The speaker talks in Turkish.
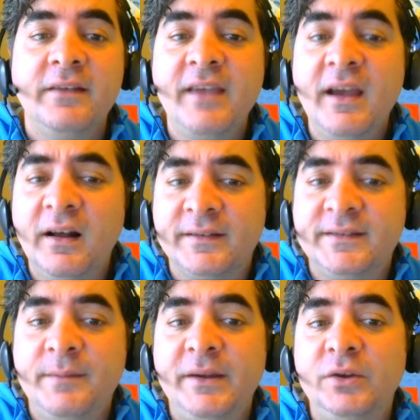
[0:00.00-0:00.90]

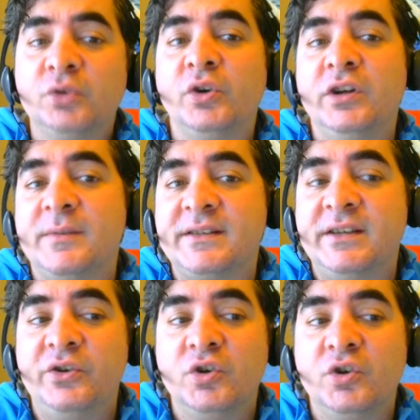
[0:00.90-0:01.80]
G6'ya B4 oynaması
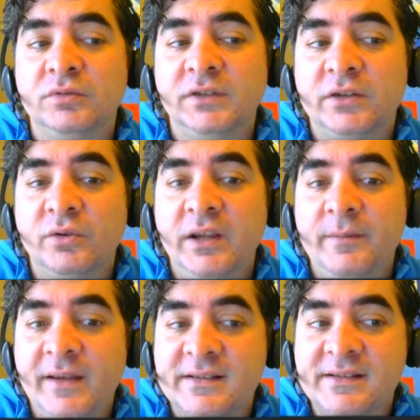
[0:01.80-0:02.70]
gerekiyor bundan
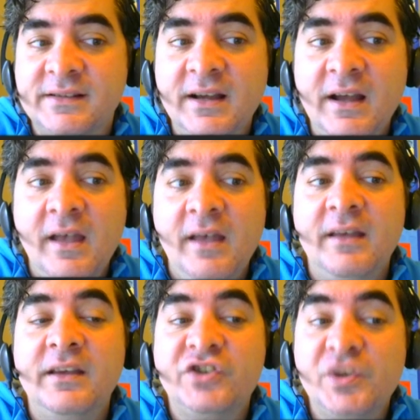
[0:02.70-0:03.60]
dolayı beyazın da.
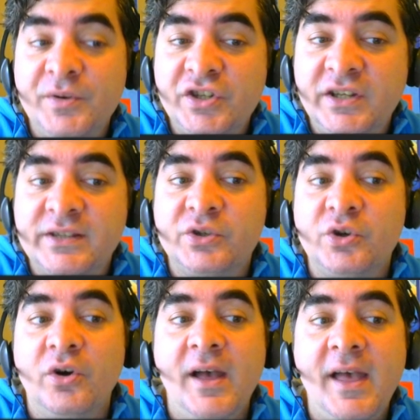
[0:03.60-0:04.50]
E, C5'i kesiyor.